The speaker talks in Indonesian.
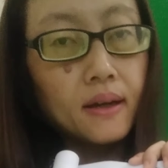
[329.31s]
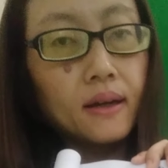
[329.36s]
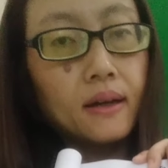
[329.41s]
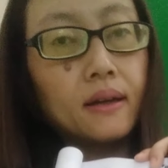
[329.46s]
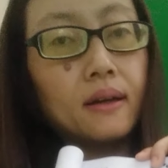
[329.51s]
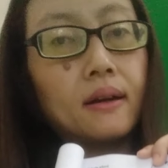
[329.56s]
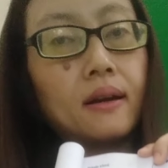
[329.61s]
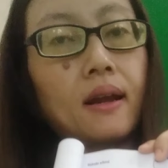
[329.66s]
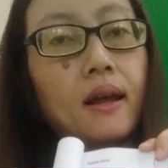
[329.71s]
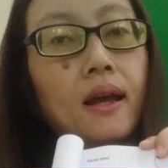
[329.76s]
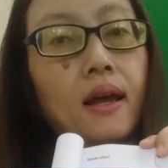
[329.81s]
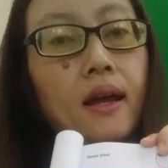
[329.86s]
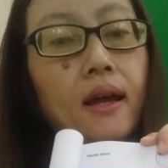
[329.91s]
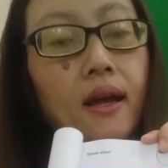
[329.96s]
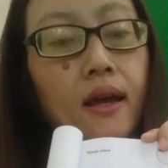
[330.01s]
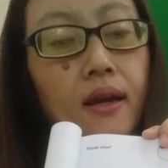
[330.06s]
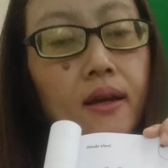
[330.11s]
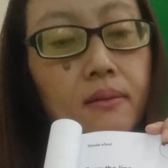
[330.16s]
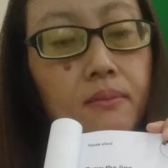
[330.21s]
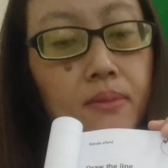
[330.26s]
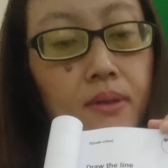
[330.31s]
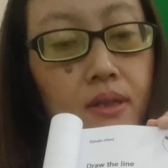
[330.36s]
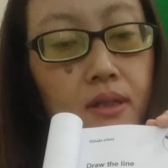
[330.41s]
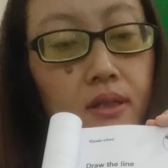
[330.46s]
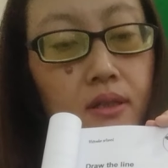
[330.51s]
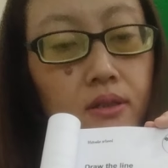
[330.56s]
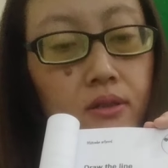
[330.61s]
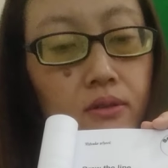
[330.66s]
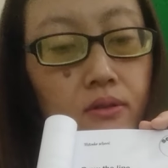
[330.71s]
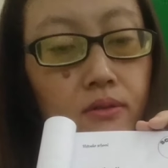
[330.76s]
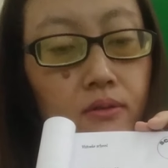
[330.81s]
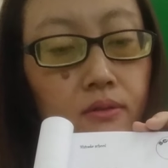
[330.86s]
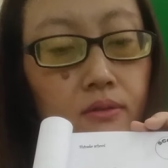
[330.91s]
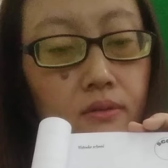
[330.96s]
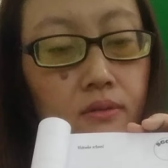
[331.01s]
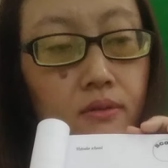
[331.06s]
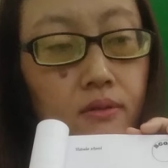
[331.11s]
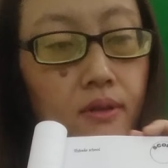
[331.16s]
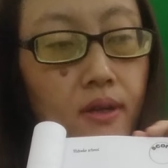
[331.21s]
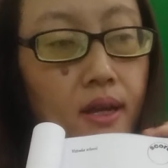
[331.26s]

kerang begitu.